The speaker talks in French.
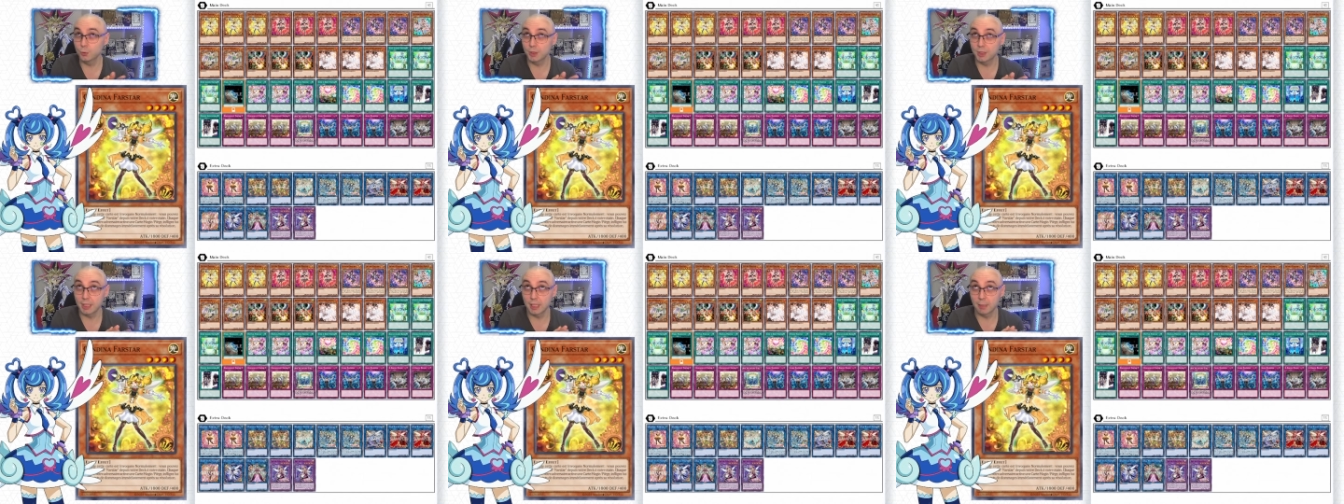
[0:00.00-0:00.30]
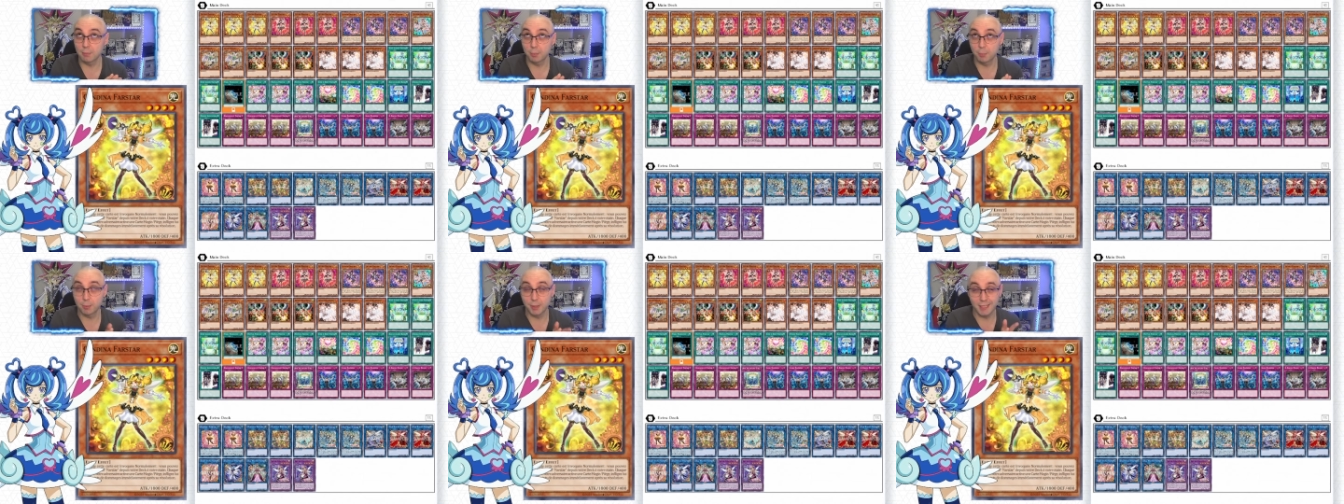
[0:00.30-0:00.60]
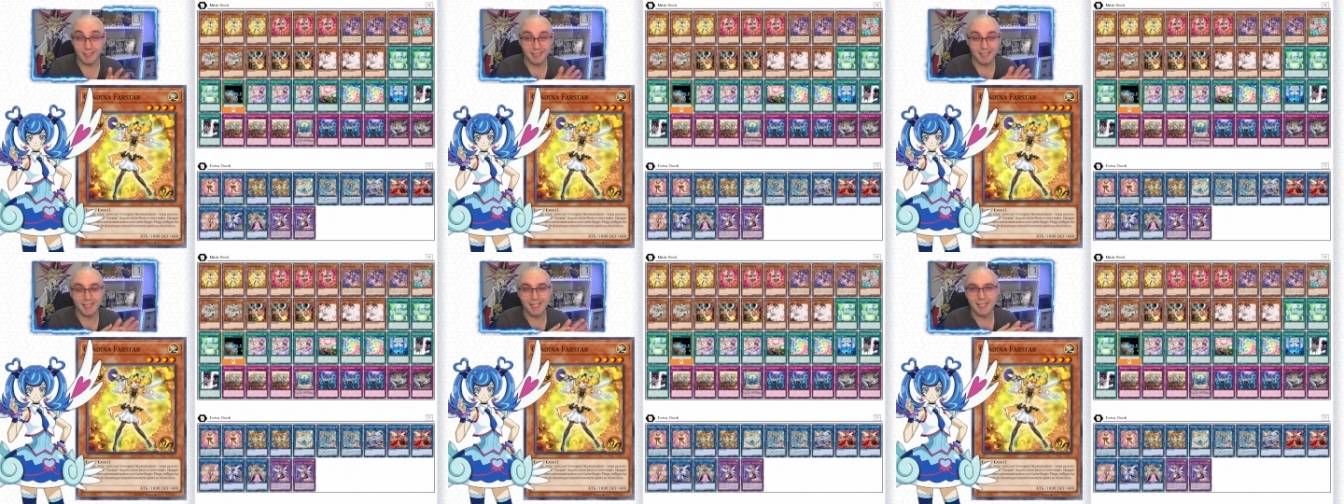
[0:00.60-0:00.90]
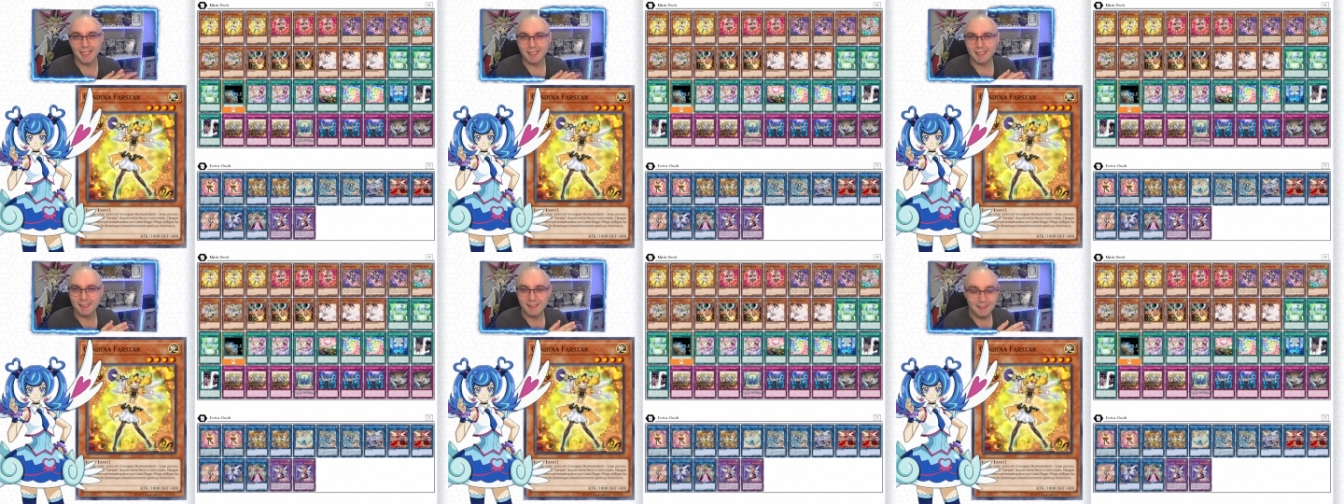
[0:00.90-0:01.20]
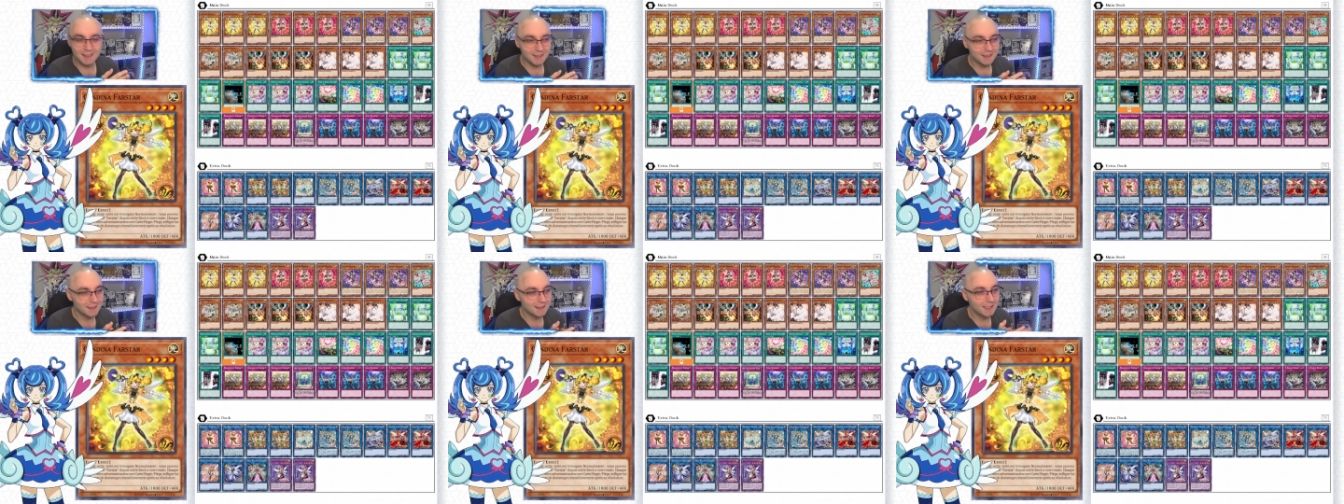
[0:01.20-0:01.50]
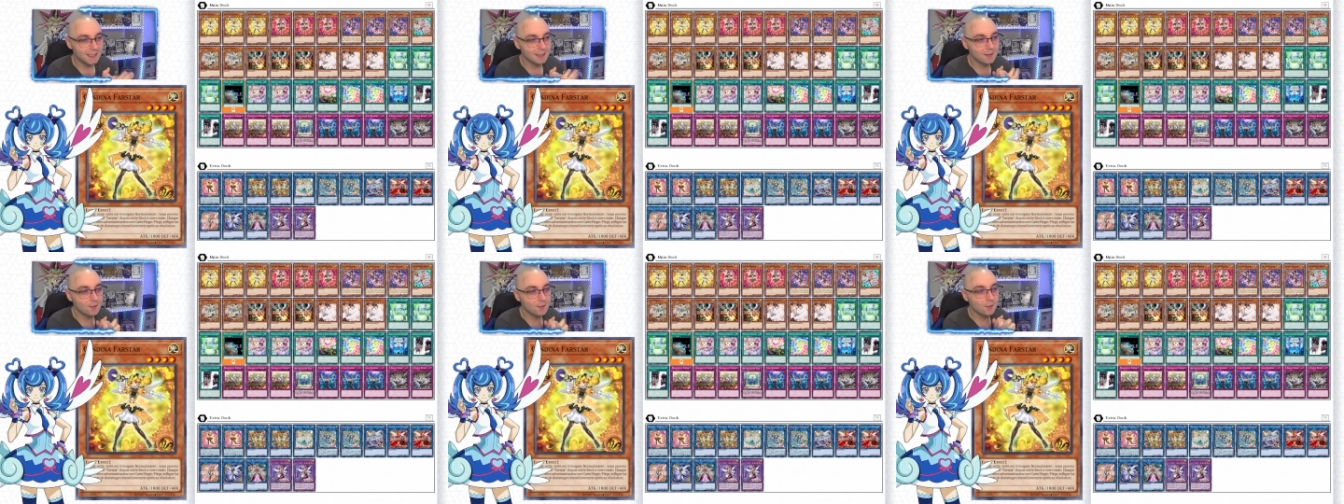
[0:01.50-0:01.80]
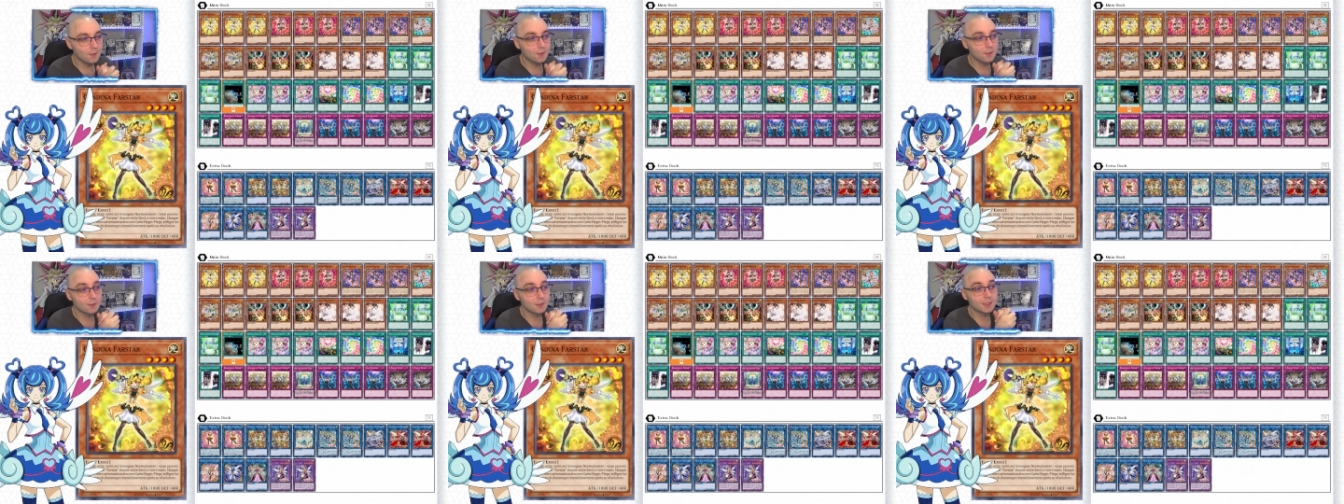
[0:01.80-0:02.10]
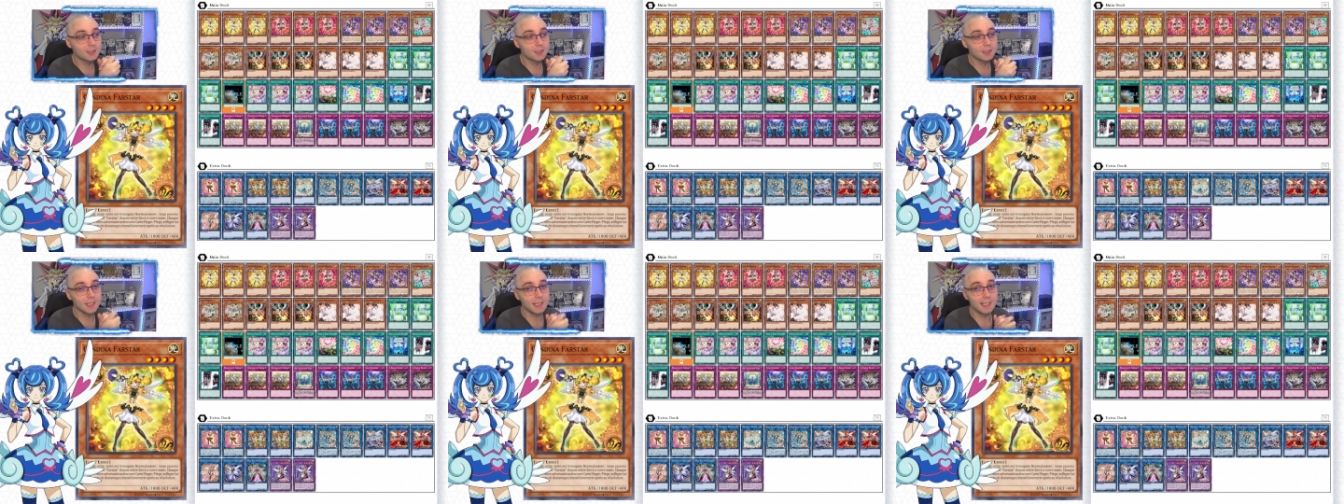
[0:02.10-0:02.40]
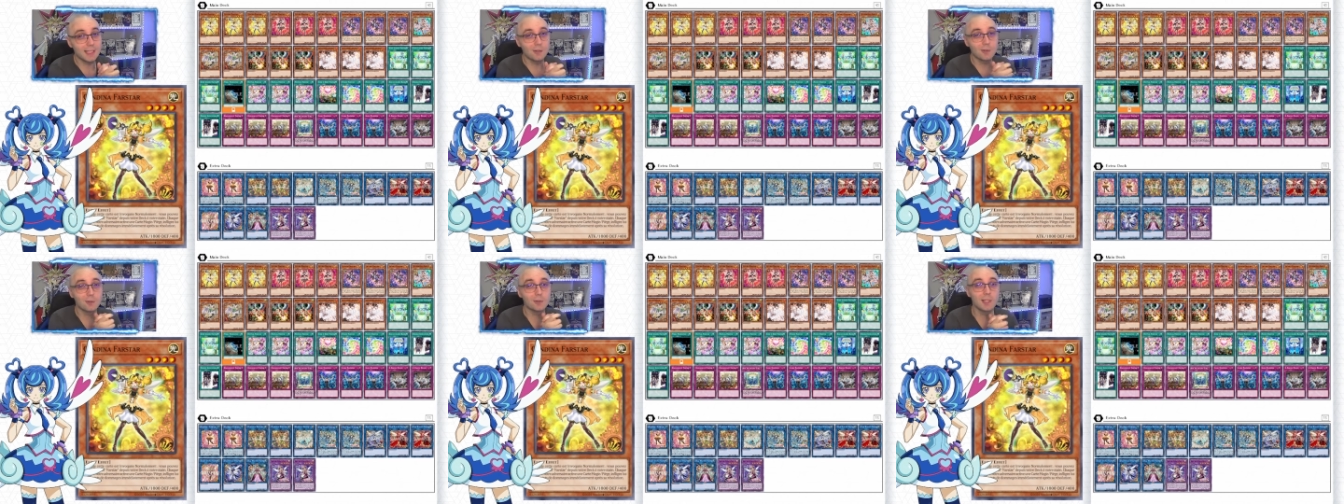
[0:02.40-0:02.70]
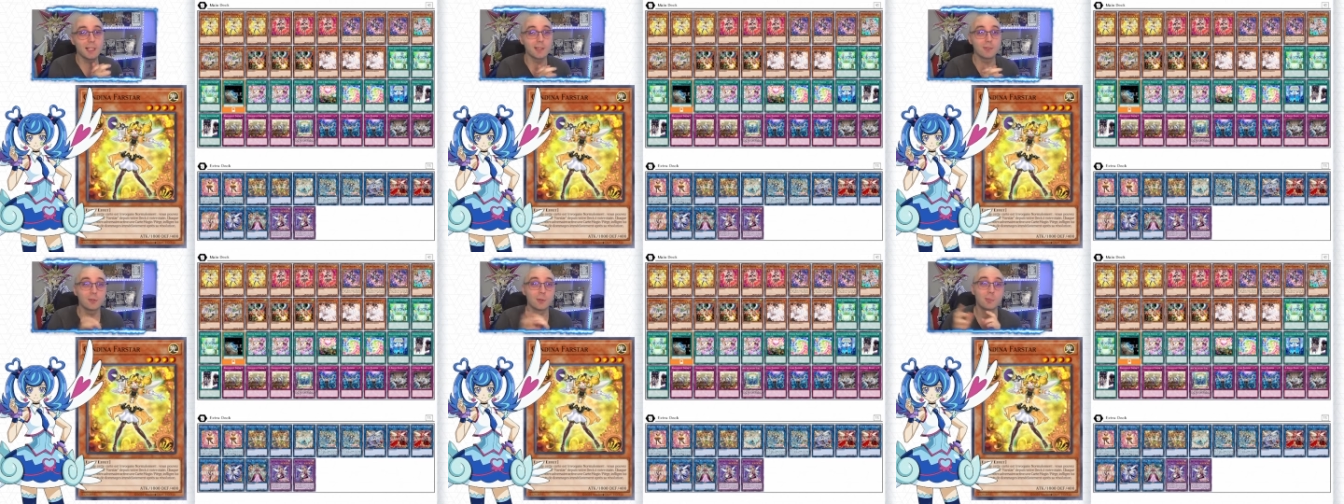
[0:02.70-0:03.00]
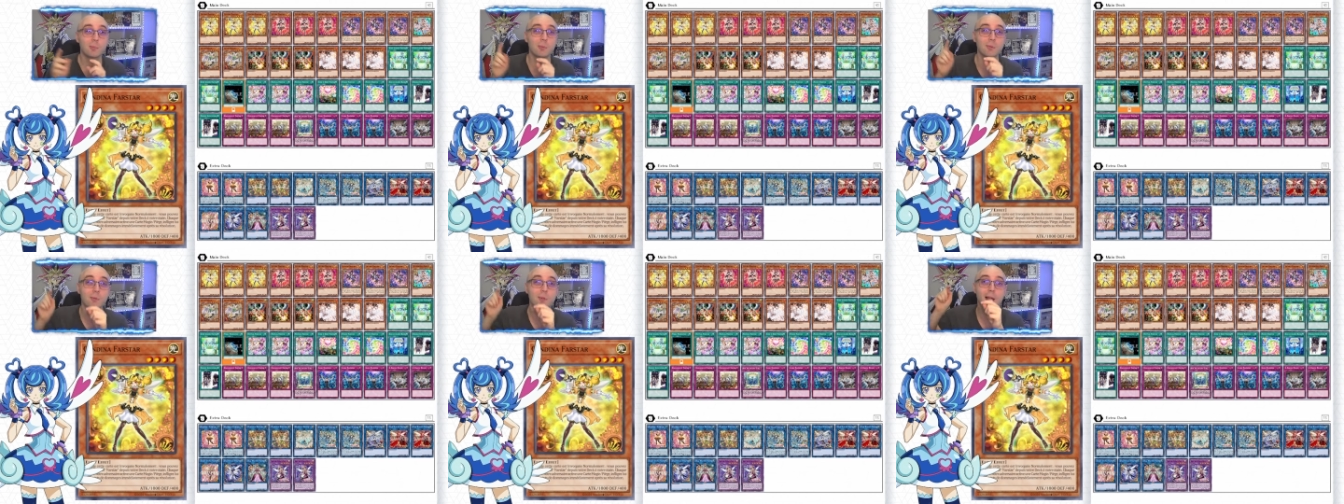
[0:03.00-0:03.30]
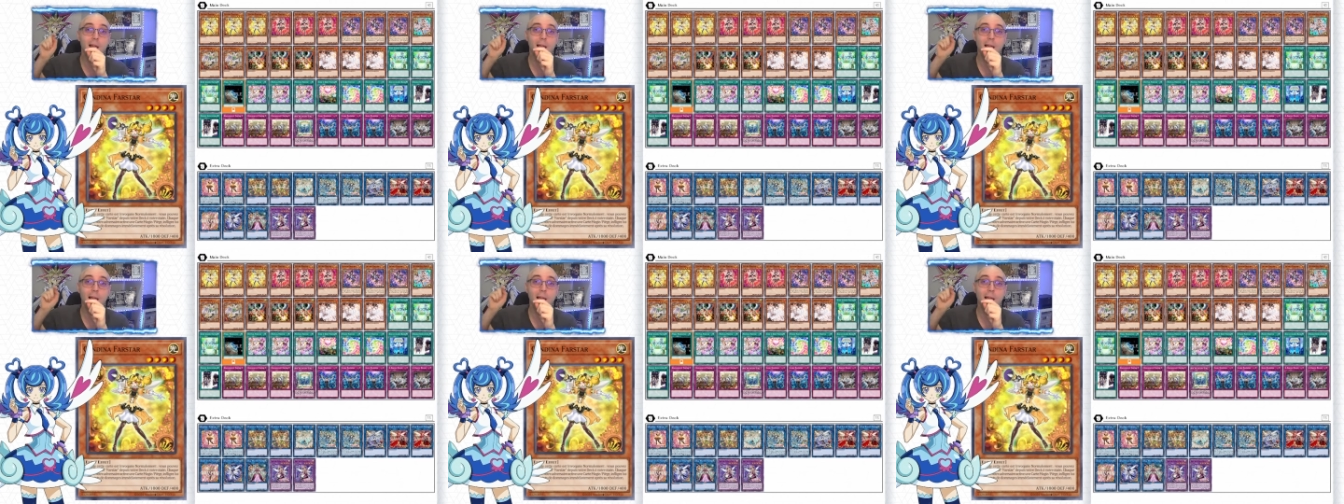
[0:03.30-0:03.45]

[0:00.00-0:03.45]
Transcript: il y a à peu près 6-7 ans qui est le deck de Blue